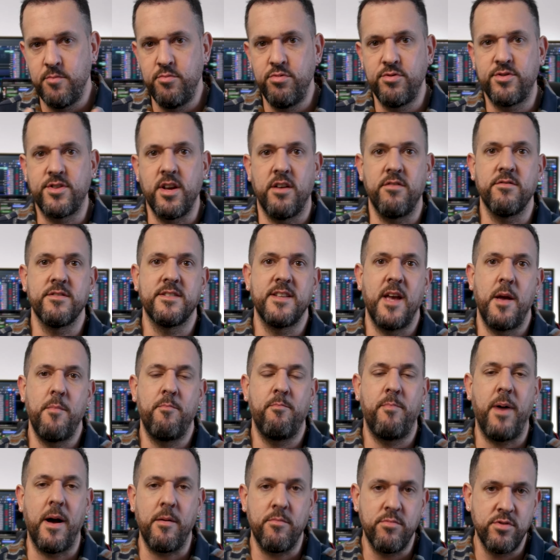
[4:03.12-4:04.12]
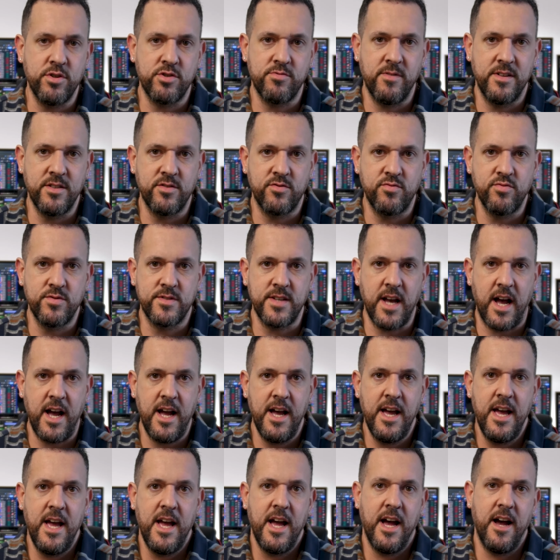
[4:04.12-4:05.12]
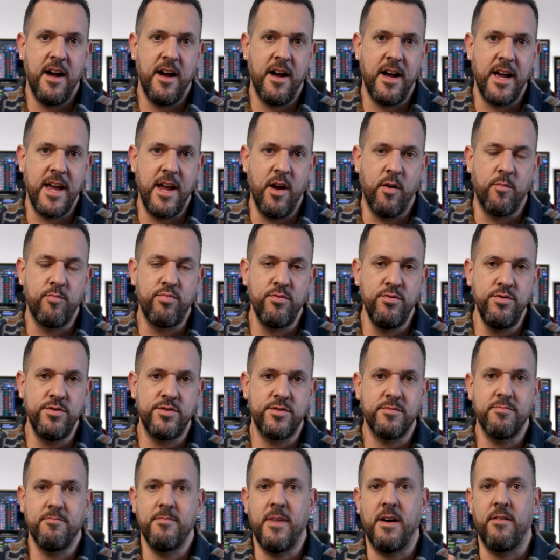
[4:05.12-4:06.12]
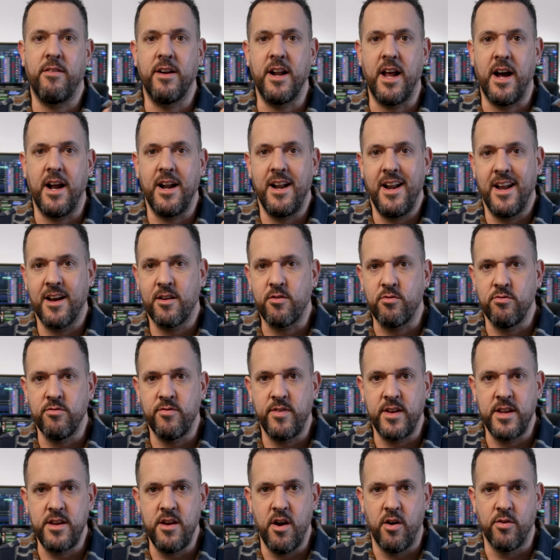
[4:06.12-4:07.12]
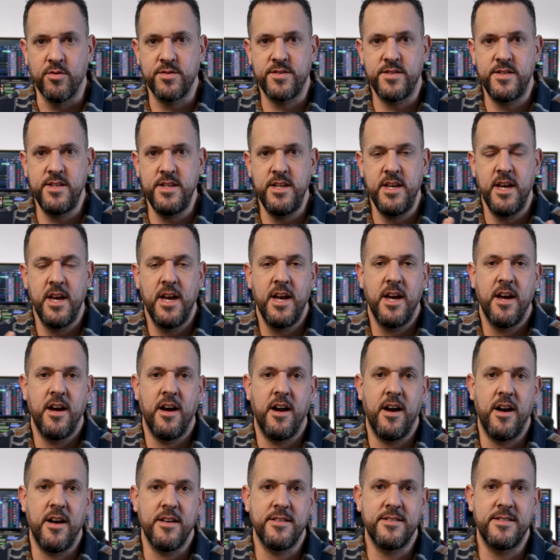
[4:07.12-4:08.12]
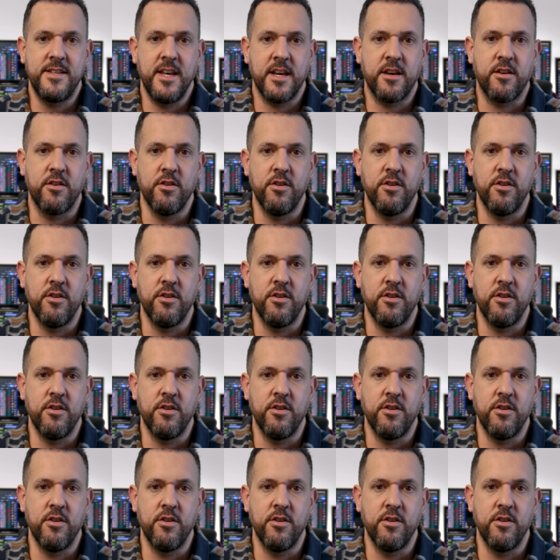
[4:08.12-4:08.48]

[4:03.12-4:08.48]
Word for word: débutant, vous n'avez pas besoin de tout ça. Euh, et en plus, bah voilà, l'inconvénient aussi, c'est